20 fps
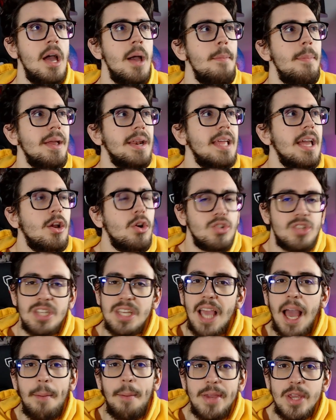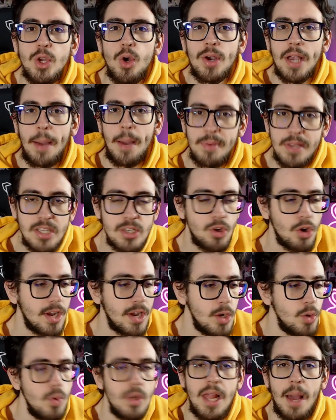Perché così ah, io capisco
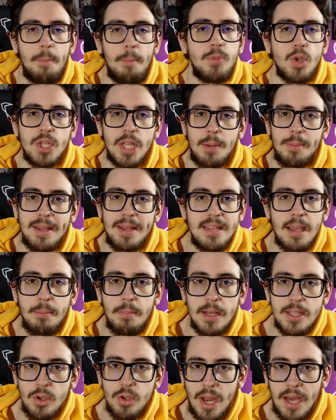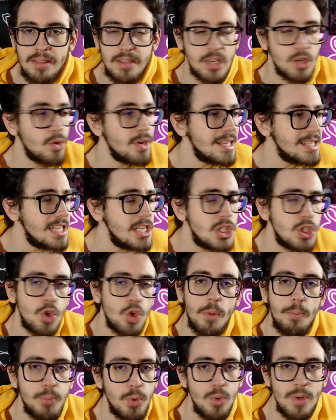che lui li ha totalmente abbandonati, non
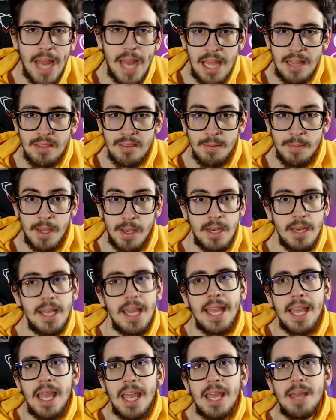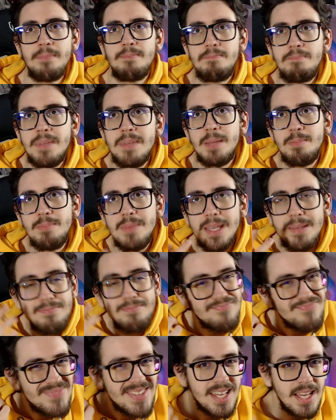esistono più in Ant-Man e, e
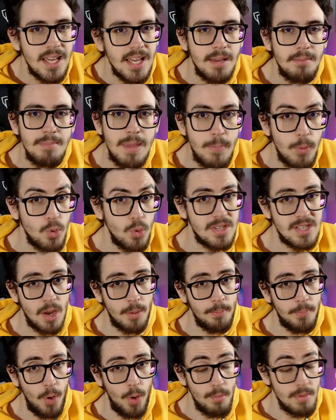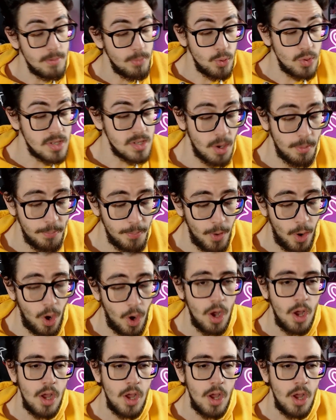mi, mi puzza un po', mi puzza un po'.